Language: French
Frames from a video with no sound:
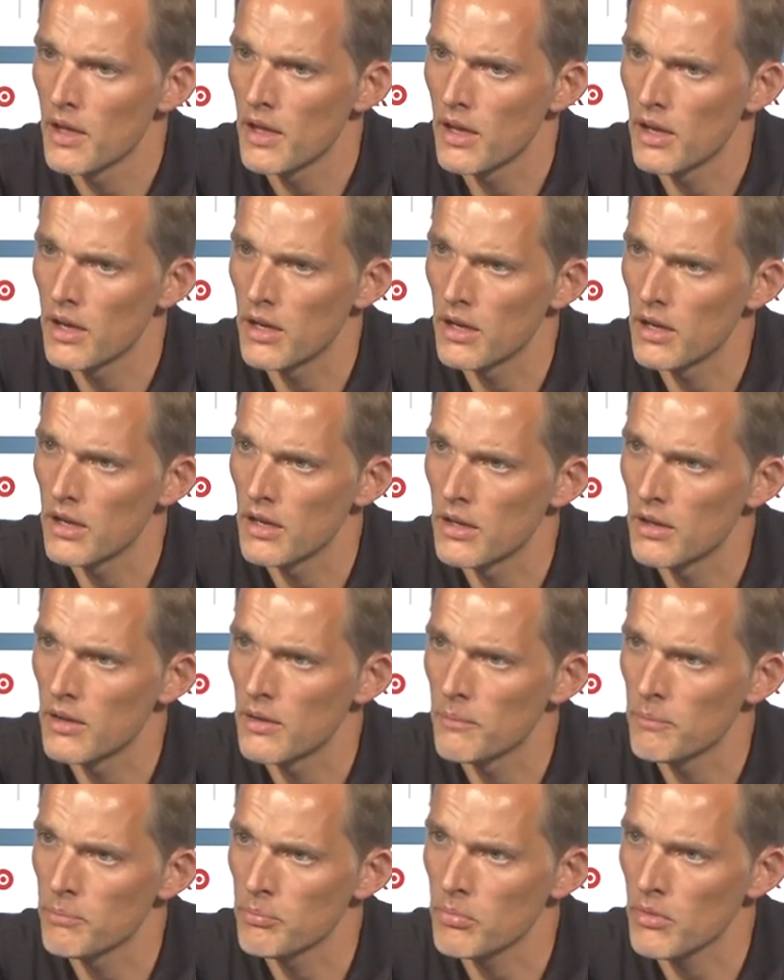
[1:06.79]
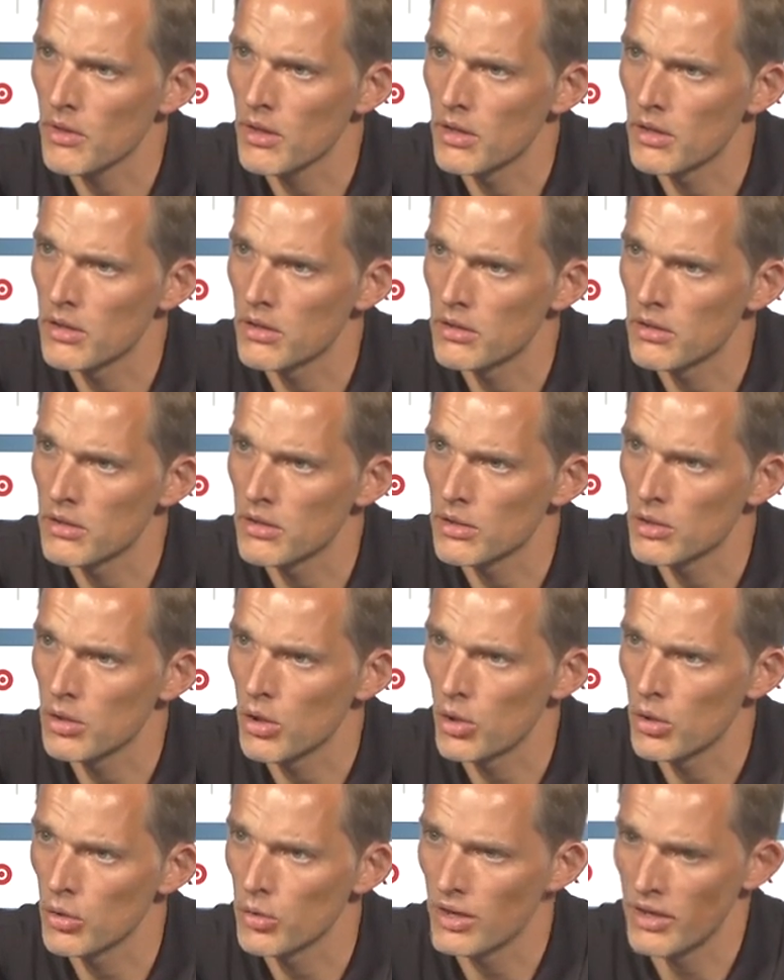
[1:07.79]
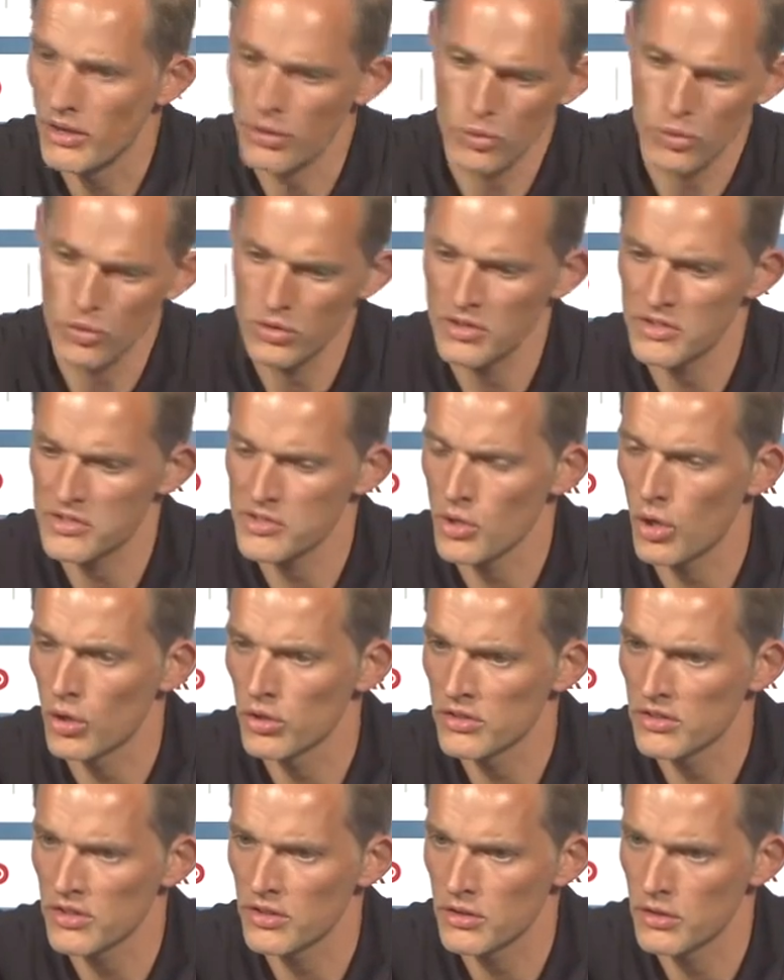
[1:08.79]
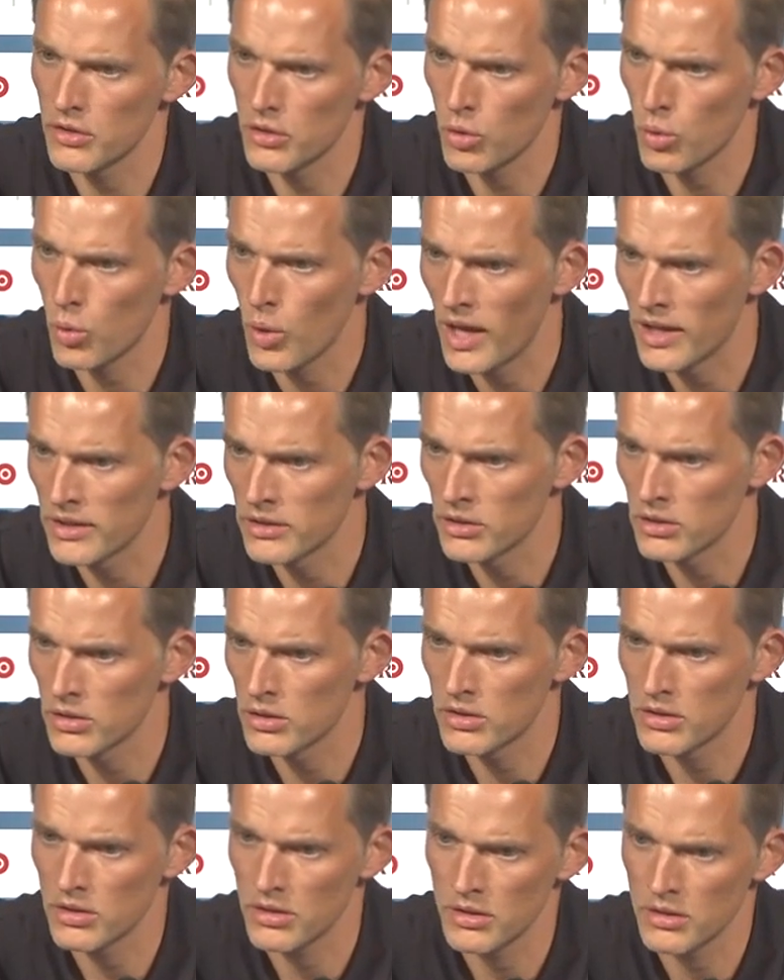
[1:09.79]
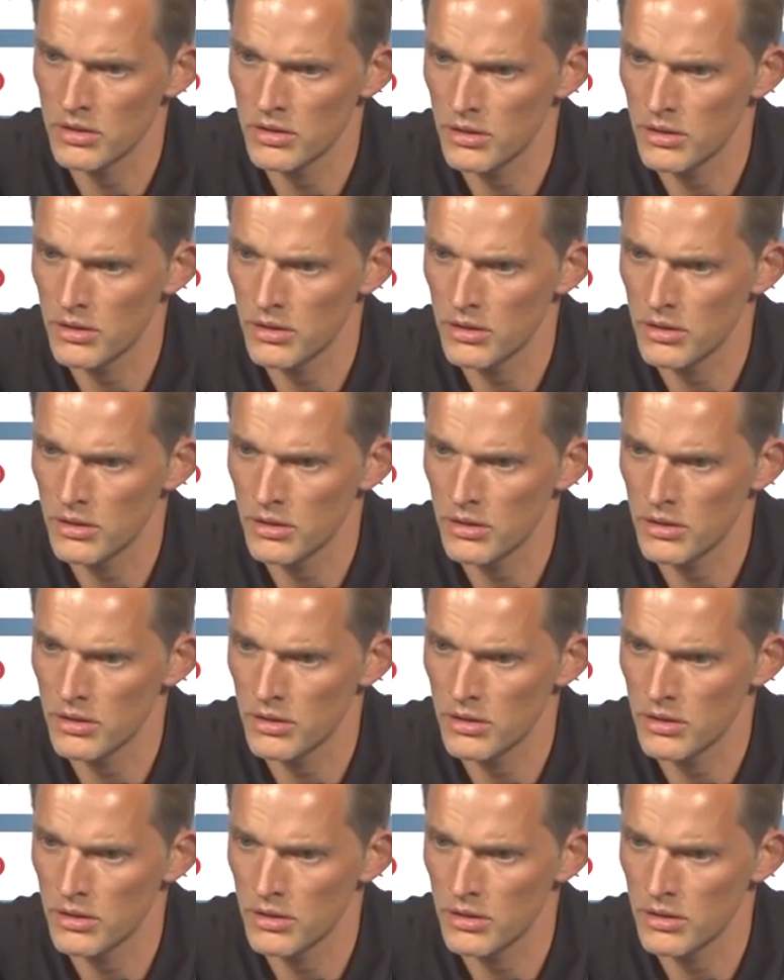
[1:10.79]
Euh, quand on a eu des centres de Juan, de,